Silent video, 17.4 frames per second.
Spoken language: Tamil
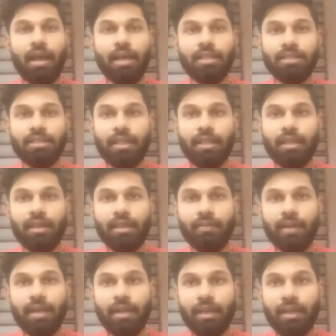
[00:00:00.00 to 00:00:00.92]
ஆஞ்சநேயர்
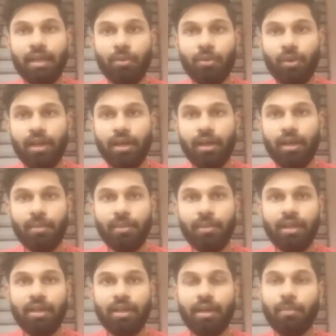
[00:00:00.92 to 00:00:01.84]
வெண்ணையை உண்டார்
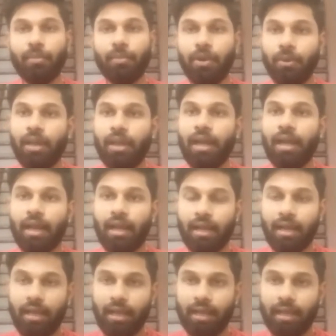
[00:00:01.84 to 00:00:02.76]
அப்படின்னா நம்மளுள்ள
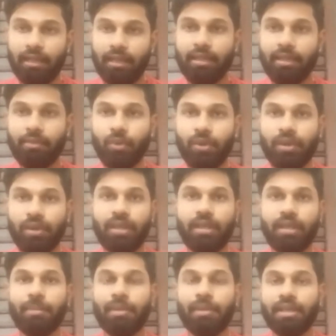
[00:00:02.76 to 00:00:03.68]
அகங்காரத்தை உண்டு
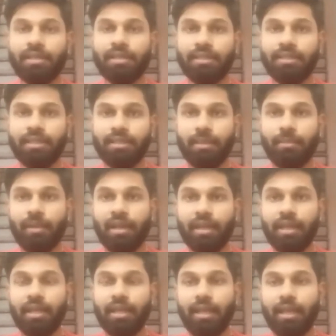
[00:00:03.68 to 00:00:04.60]
நமக்கு
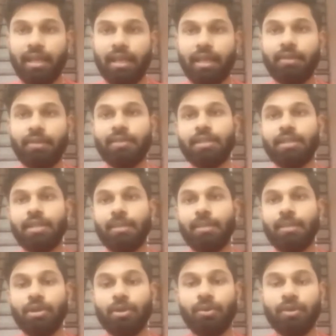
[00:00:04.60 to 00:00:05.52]
சித்தமாகிய நிலையை வந்து
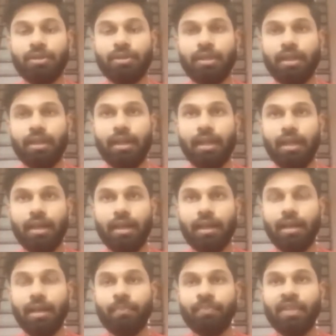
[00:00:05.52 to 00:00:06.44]
நமக்கு
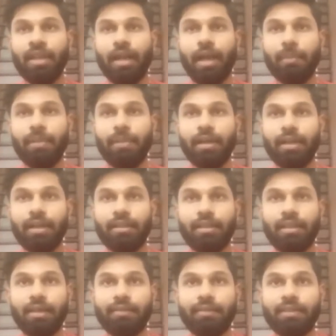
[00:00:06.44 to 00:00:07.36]
கொடுத்திருக்கிறார்கள்
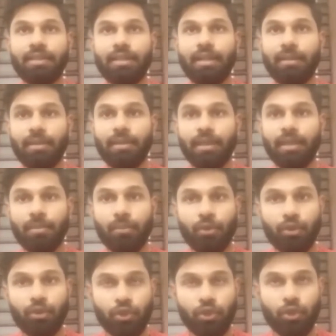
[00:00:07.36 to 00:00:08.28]
அப்படின்றதுதான் வந்து நம்ம இங்க
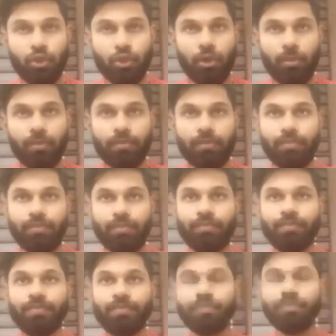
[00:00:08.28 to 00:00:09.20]
புரிஞ்சு கொள்ளணும்
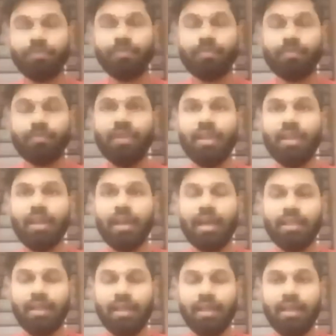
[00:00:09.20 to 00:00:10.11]

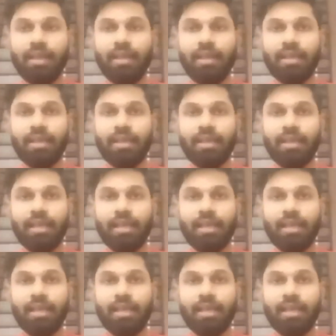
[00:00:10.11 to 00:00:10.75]
அதனால இங்க